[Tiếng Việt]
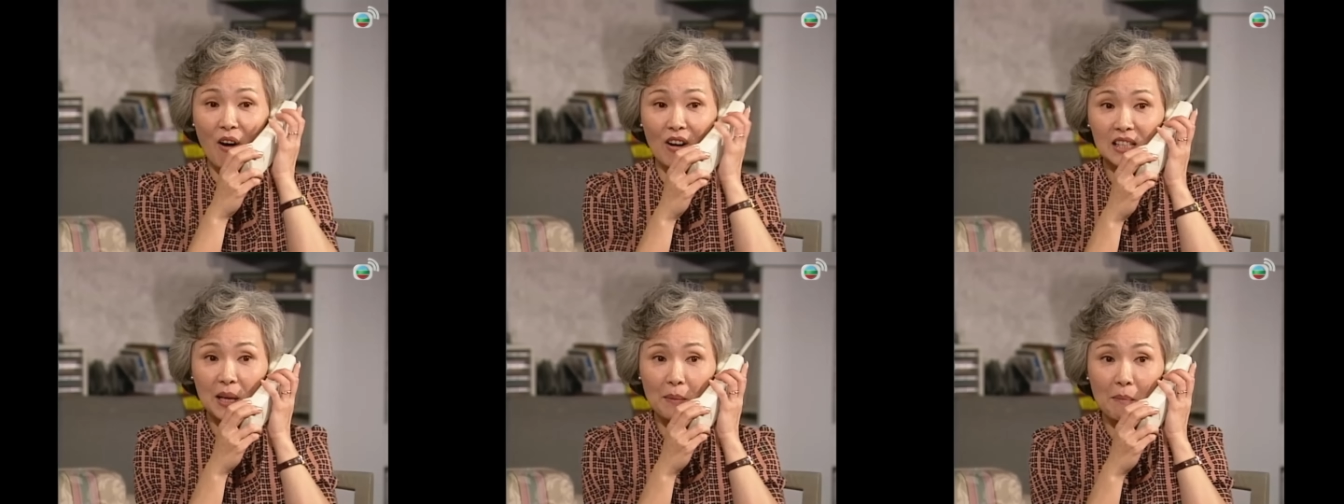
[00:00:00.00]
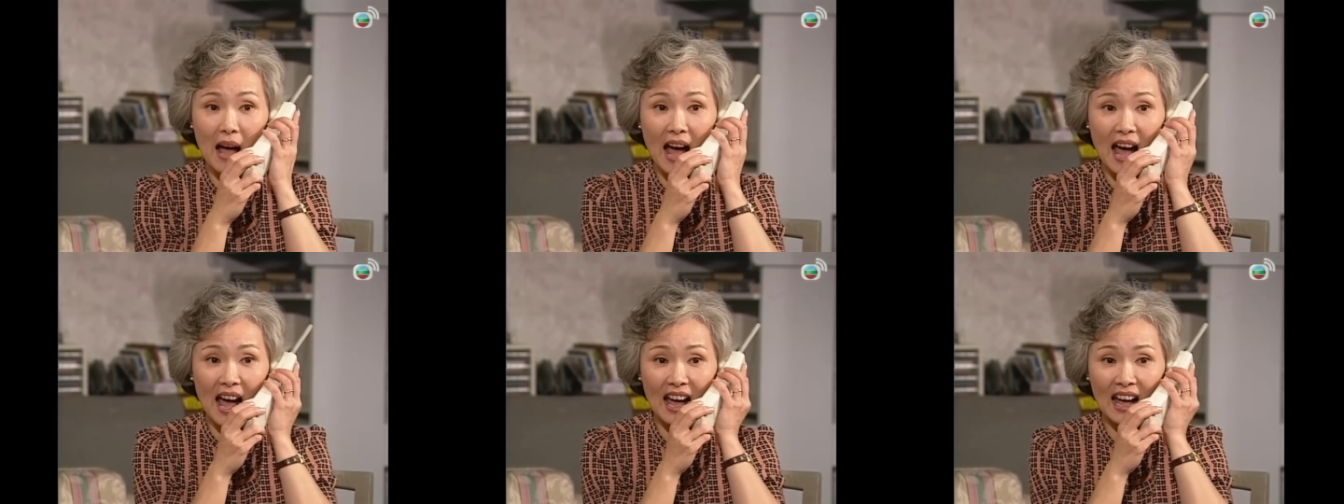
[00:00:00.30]
Trời
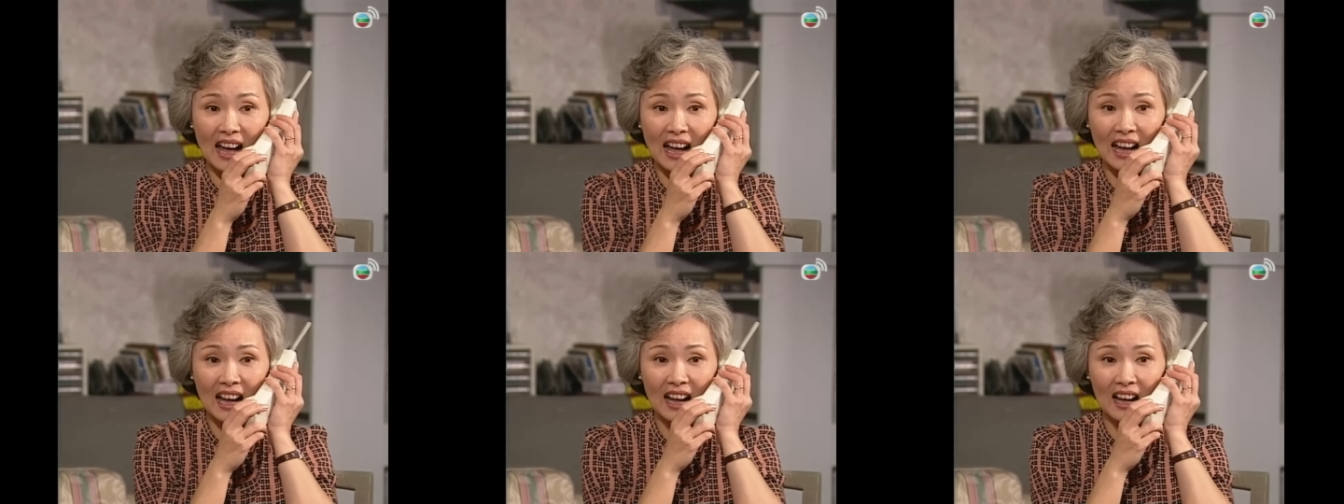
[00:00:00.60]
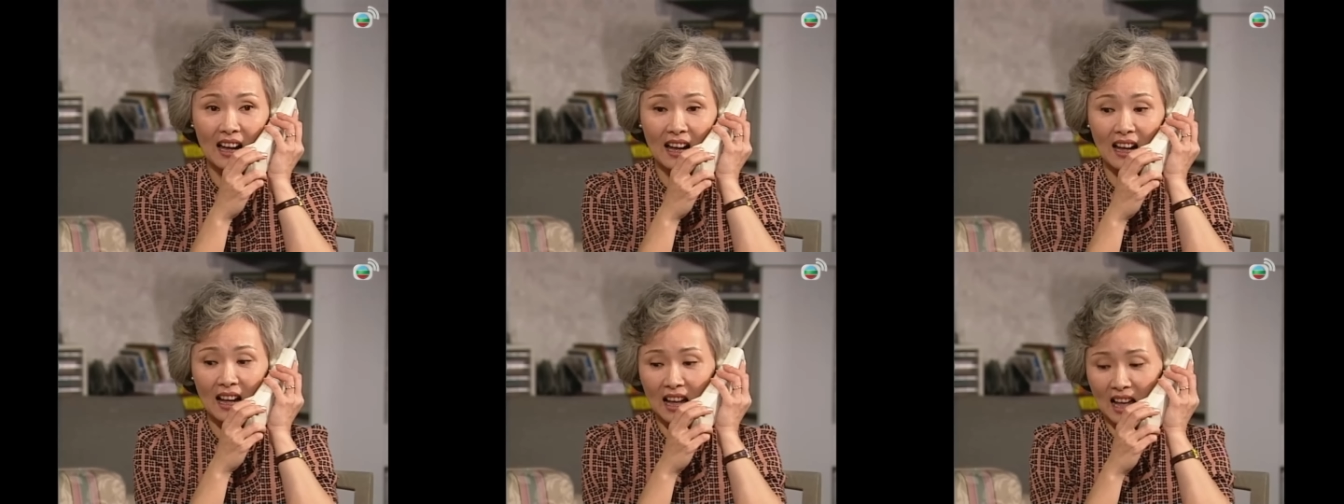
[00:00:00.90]
có vui
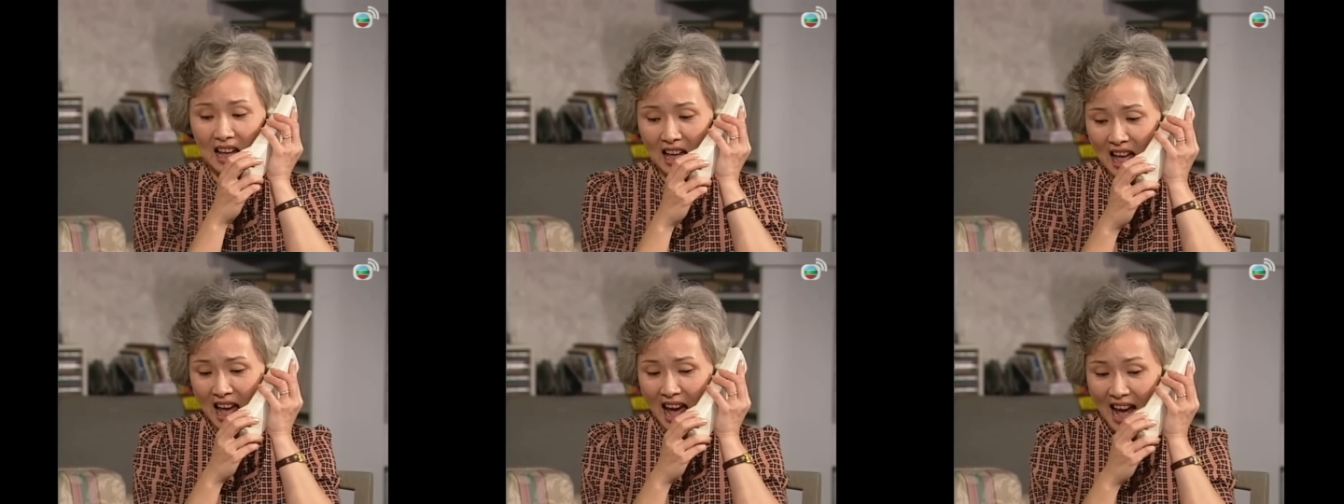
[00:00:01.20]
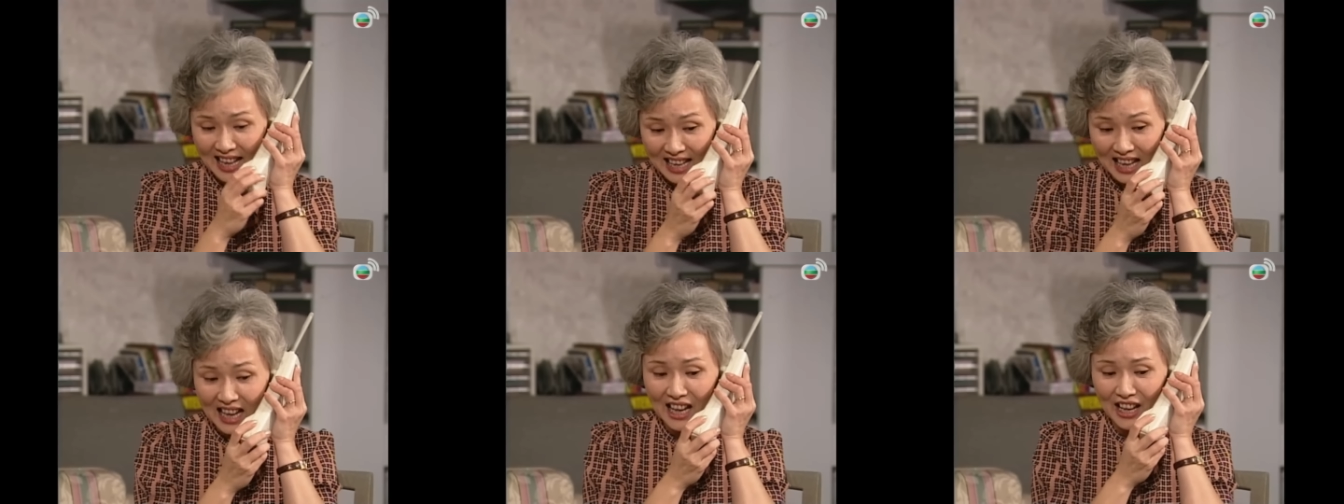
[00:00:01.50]
không?
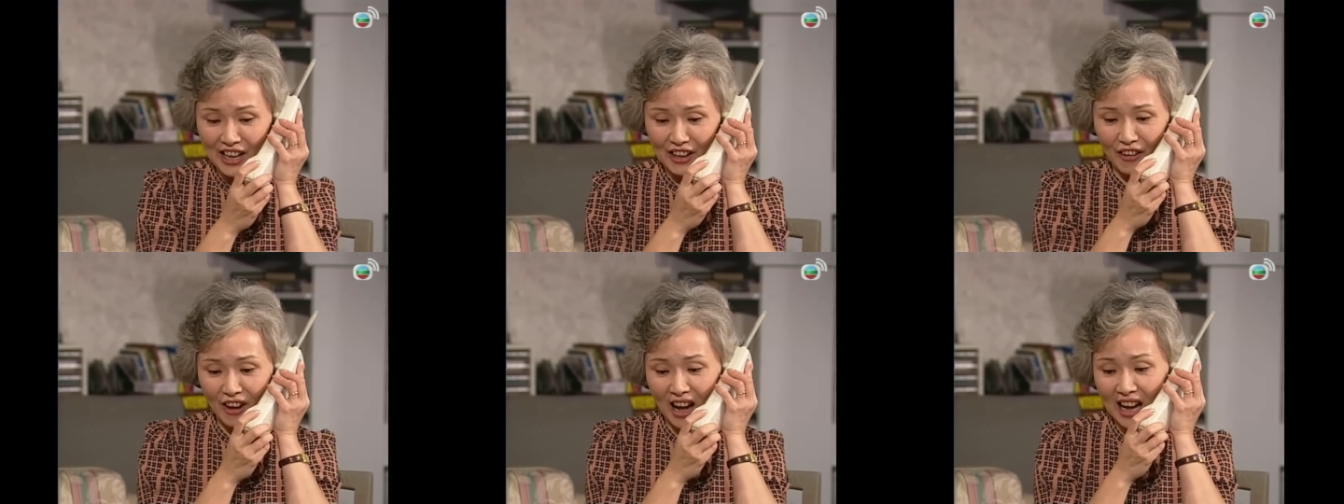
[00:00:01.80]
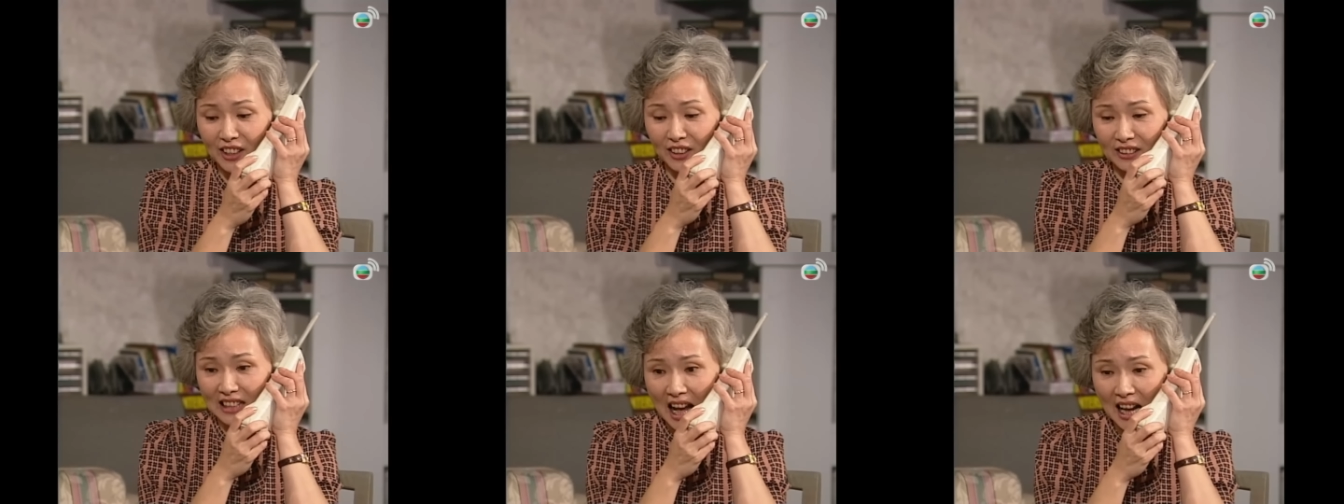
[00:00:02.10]

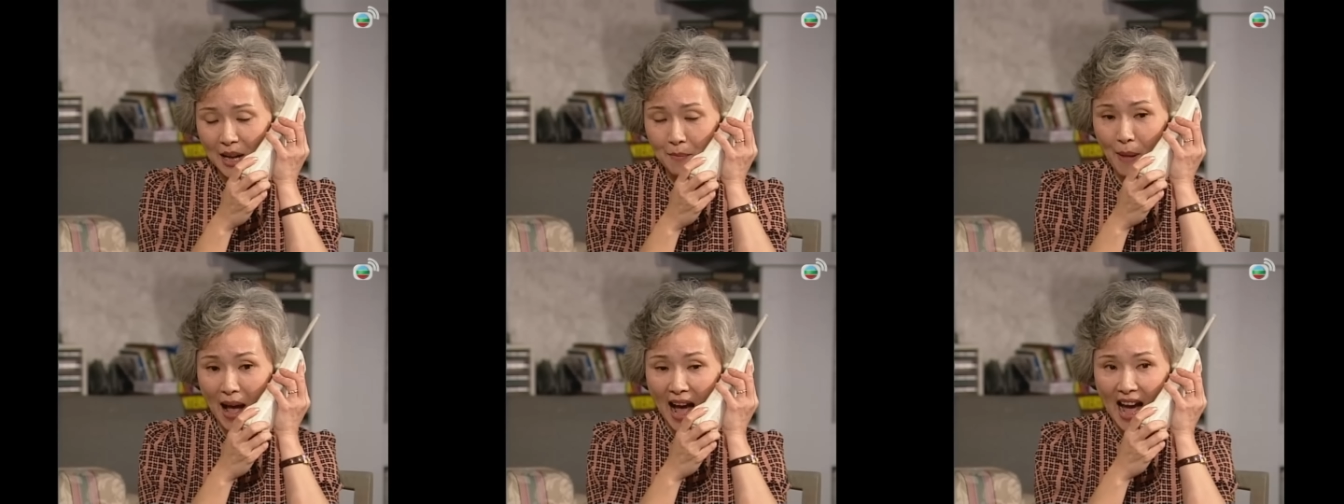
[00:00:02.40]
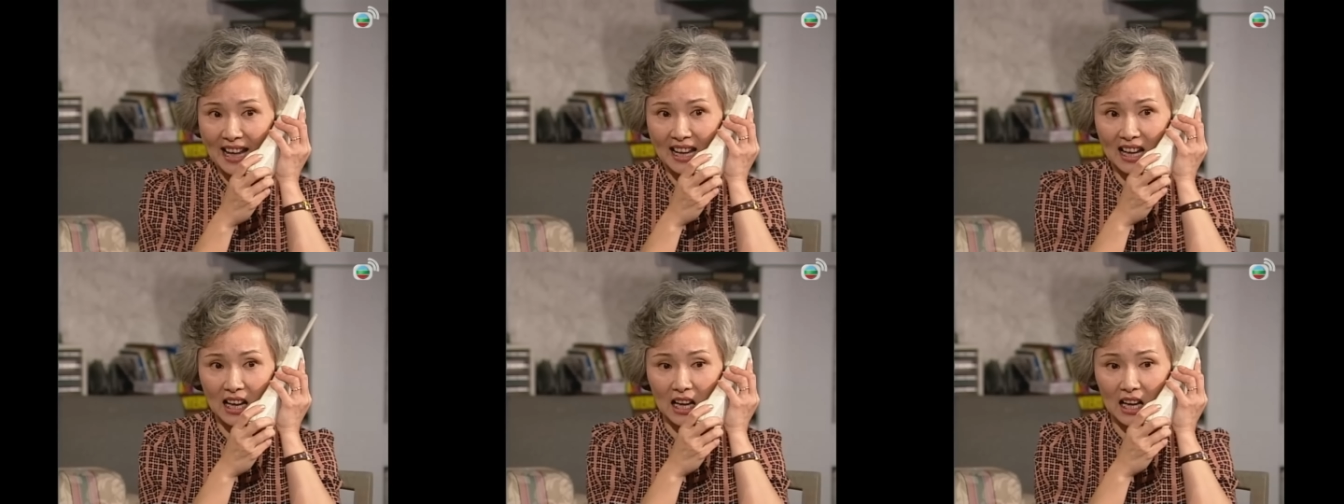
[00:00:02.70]
Phải, má đang đánh